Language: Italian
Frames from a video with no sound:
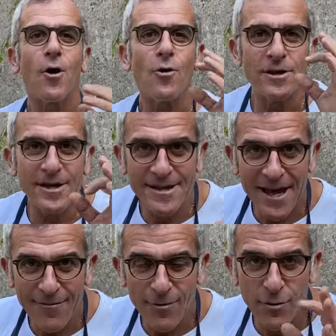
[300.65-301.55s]
Ogni
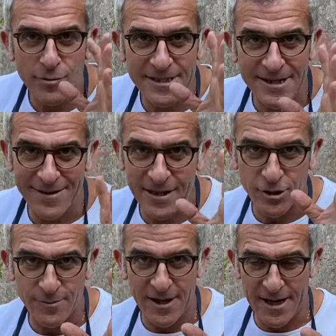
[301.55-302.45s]
tavolo costava
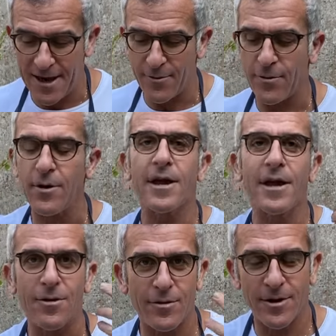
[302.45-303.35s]
10.000 euro
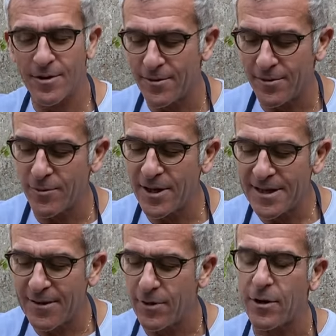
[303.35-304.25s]
e, ogni
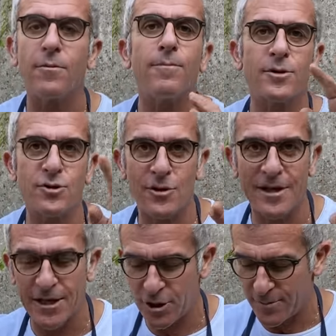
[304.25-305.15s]
tavolo era composto da
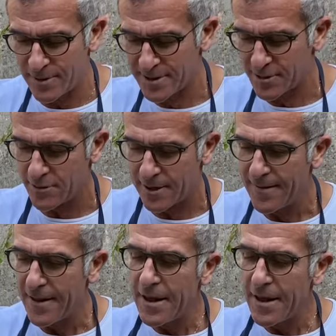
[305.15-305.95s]
10 persone.